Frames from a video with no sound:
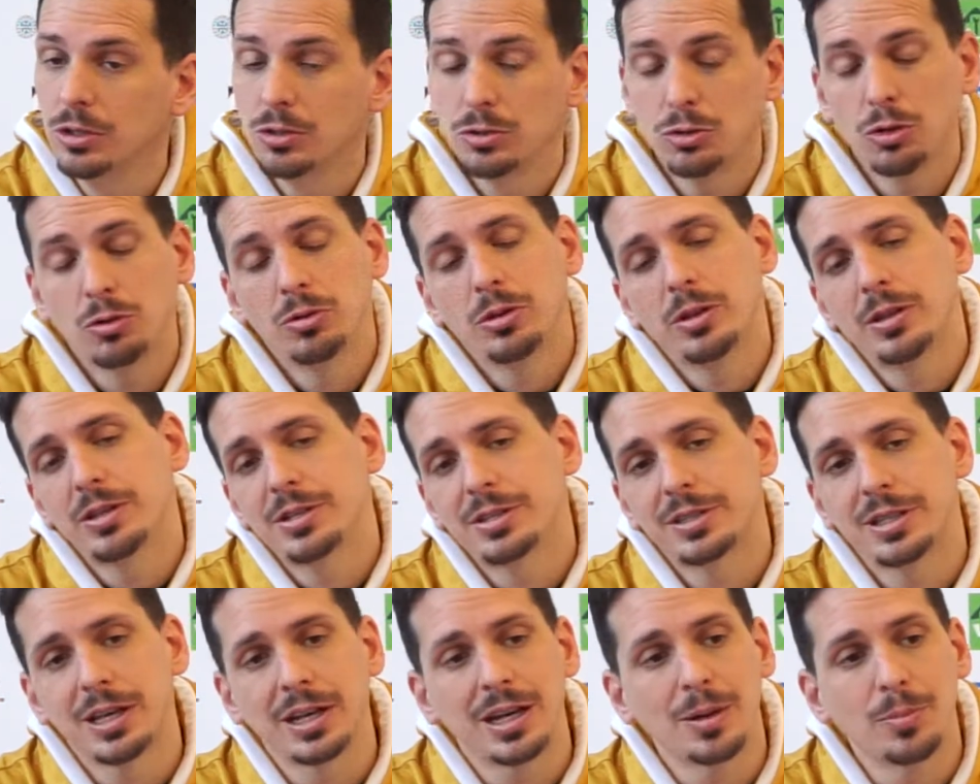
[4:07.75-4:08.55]
donde
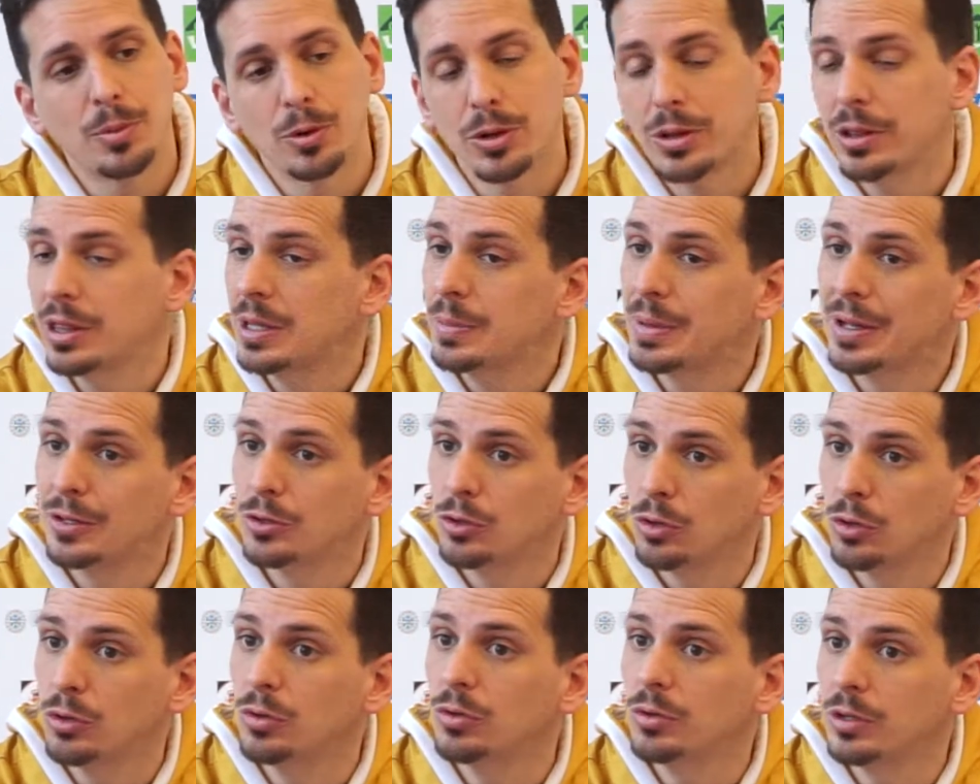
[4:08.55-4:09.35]
destaca por encima de
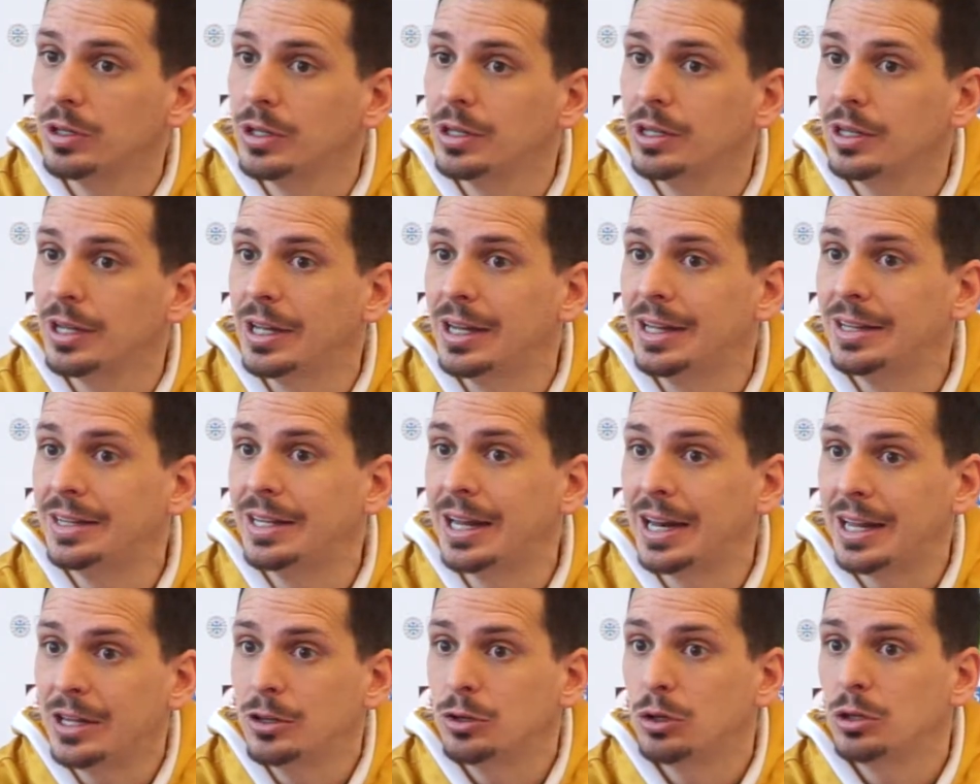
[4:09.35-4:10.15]
todo el,
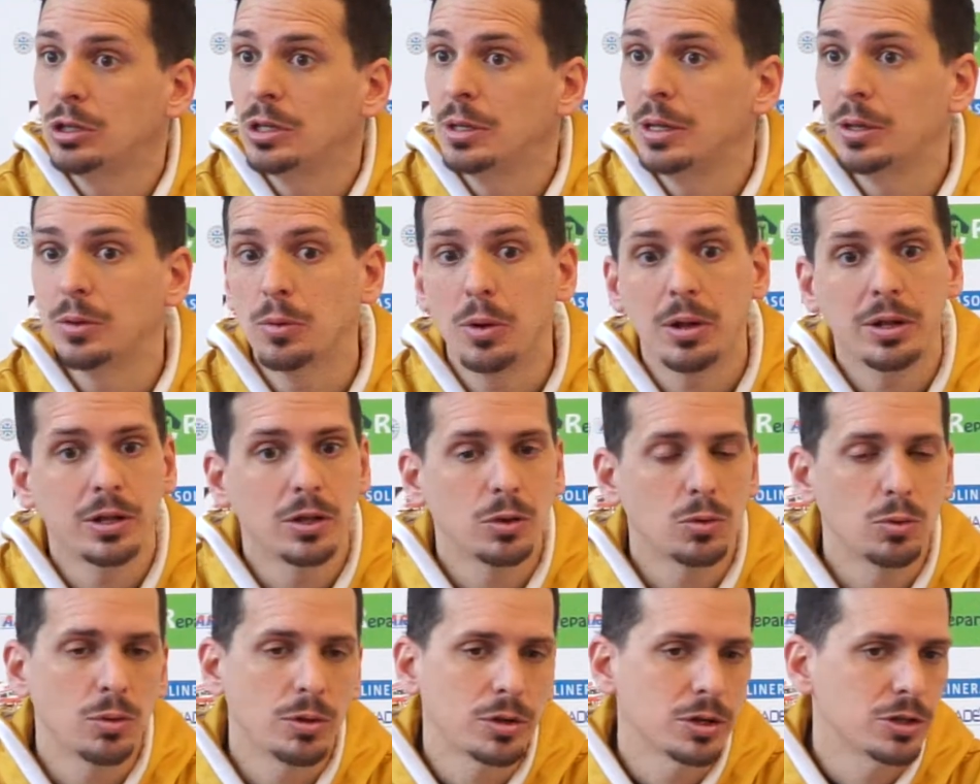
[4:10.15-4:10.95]
talento individual
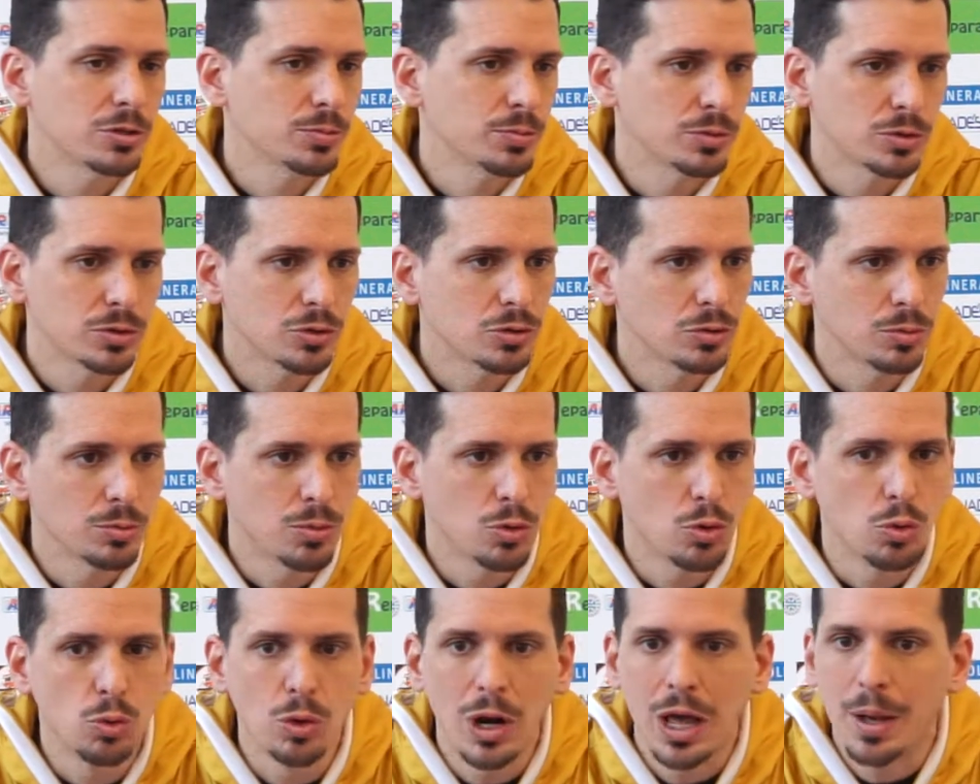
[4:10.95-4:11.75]
de jugadores pues
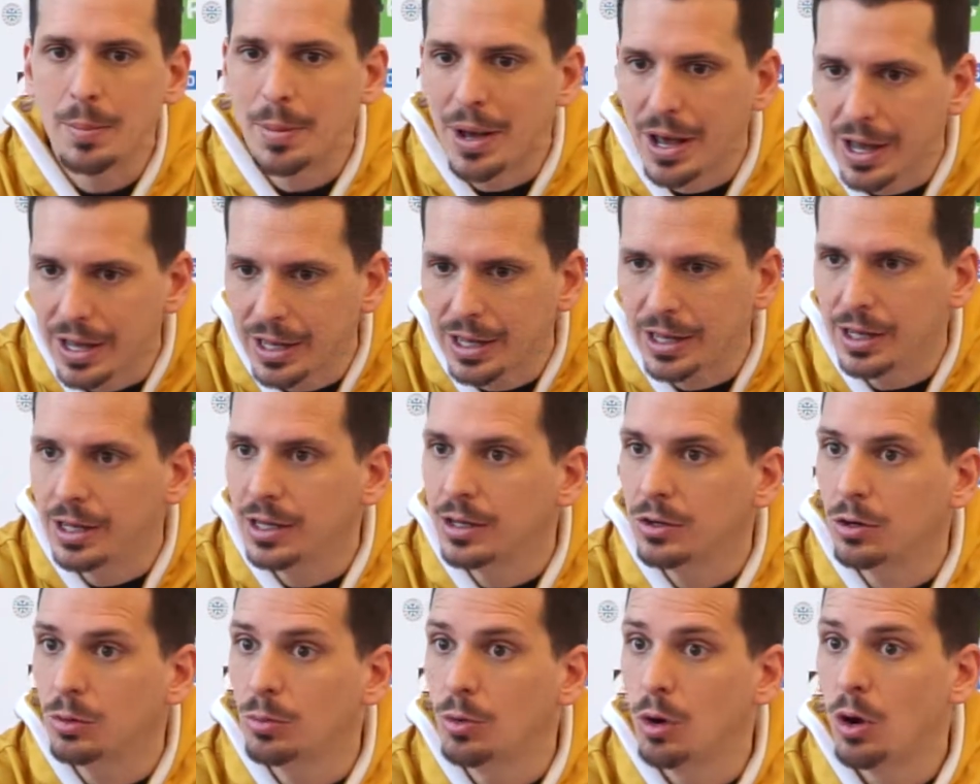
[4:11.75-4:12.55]
como
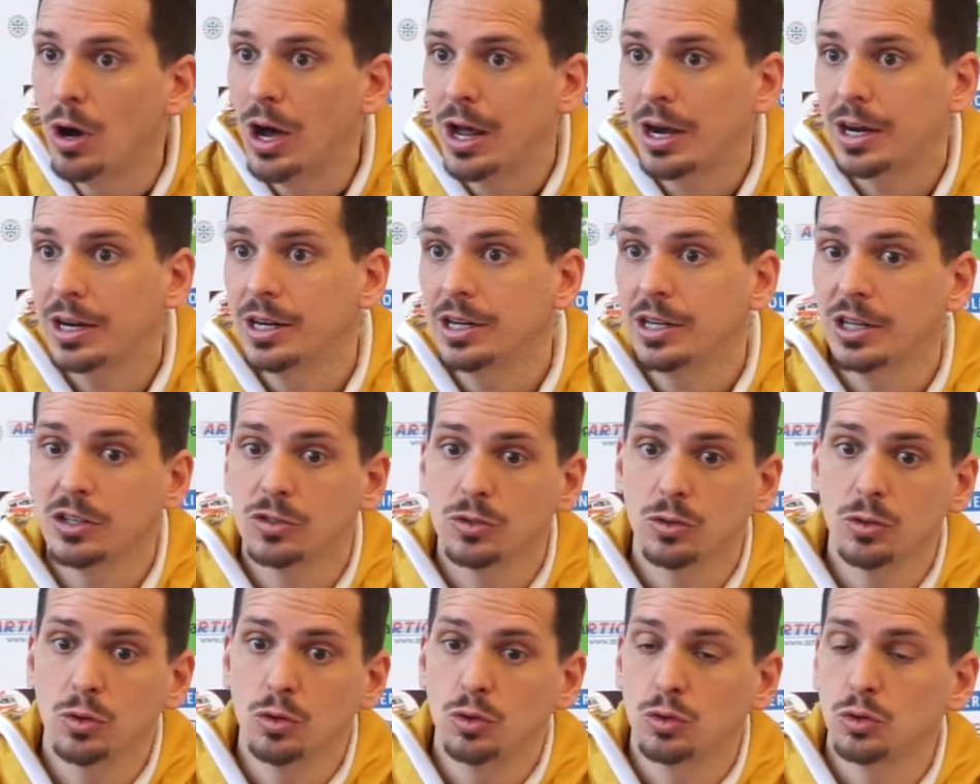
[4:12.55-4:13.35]
Gulamae, como Harrell, que
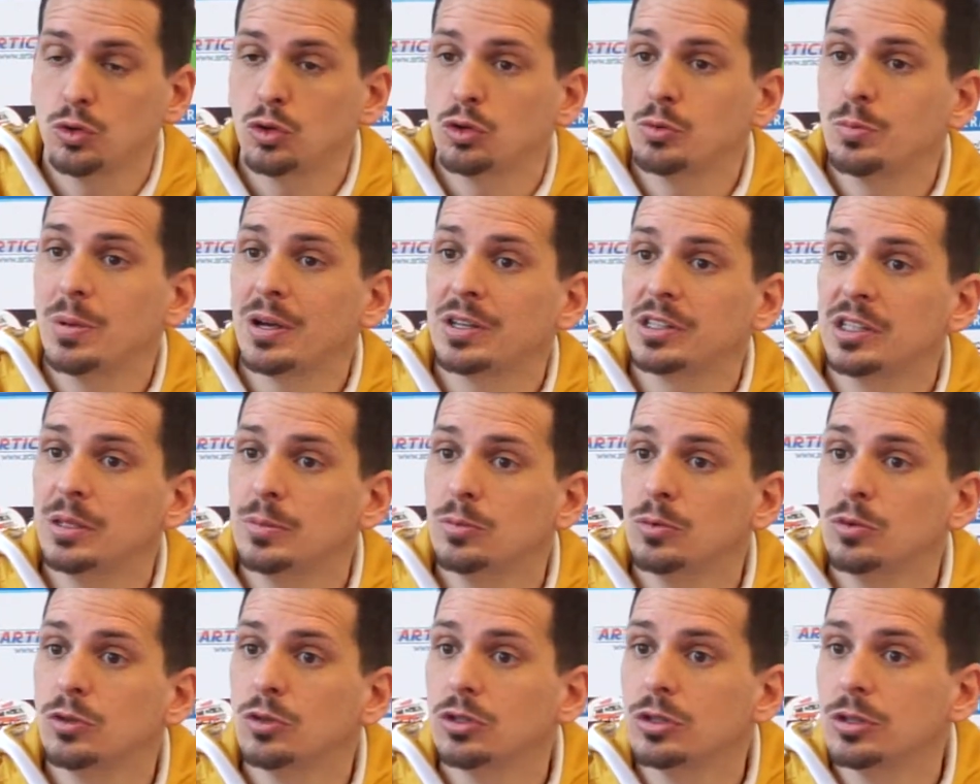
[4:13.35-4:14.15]
son los dos
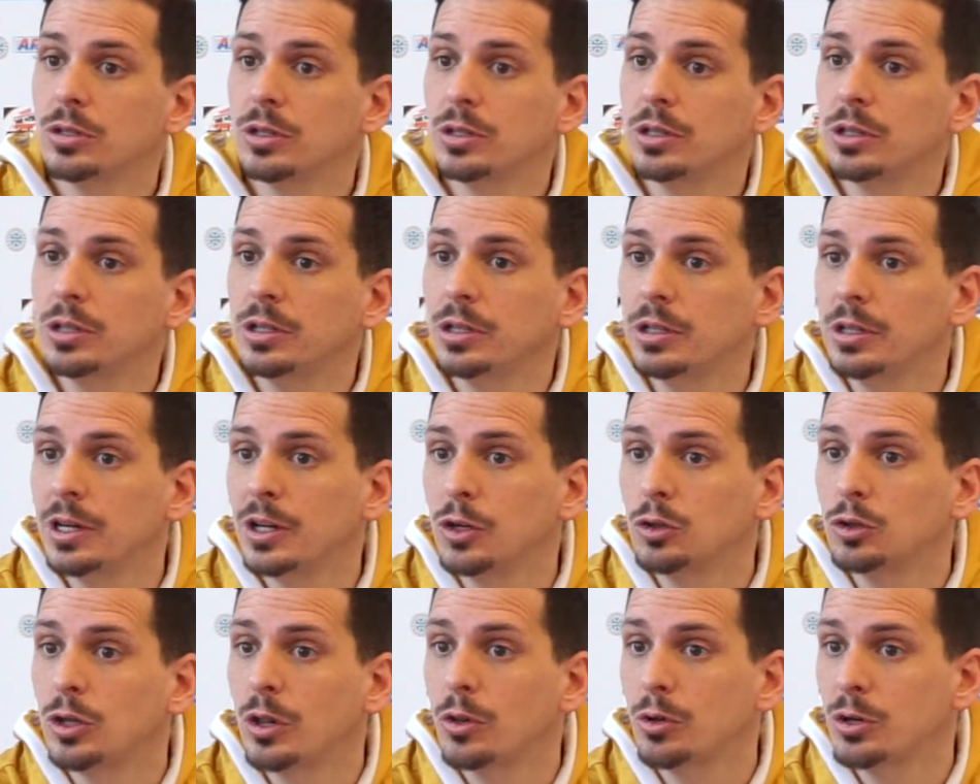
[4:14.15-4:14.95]
máximos eh,
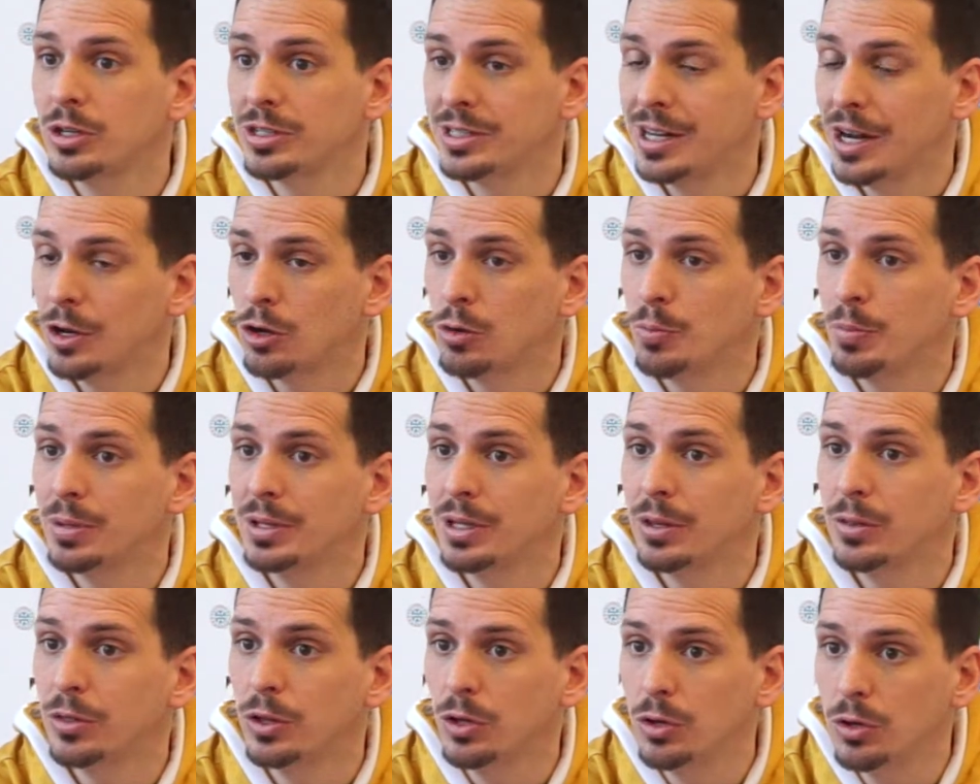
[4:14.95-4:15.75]
anotadores de la
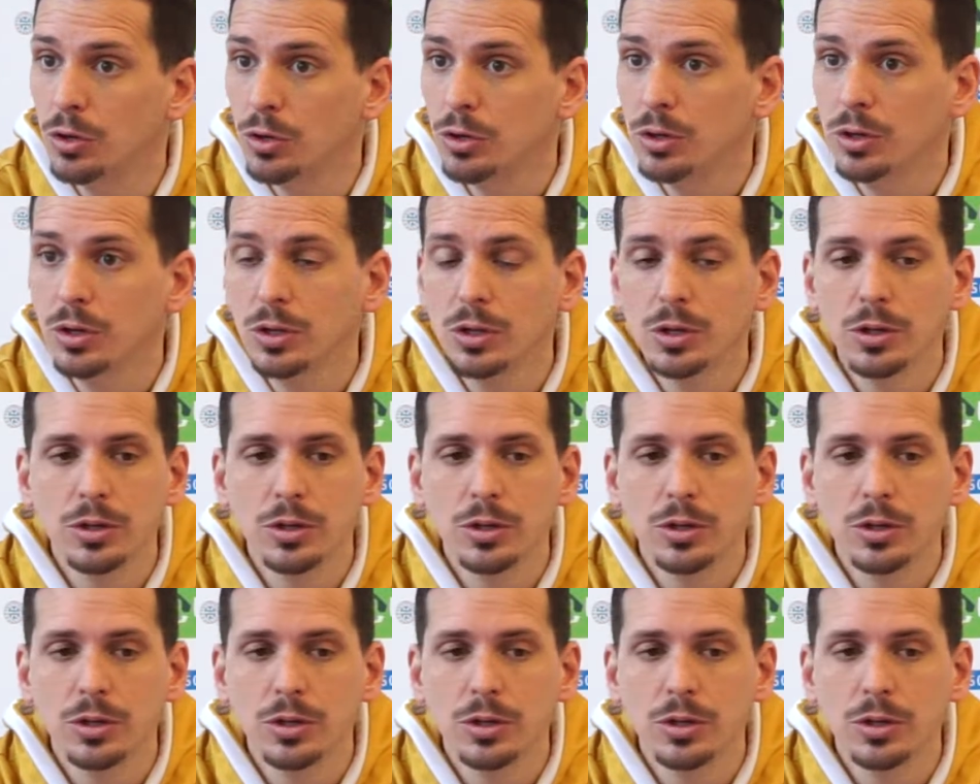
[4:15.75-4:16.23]
competición,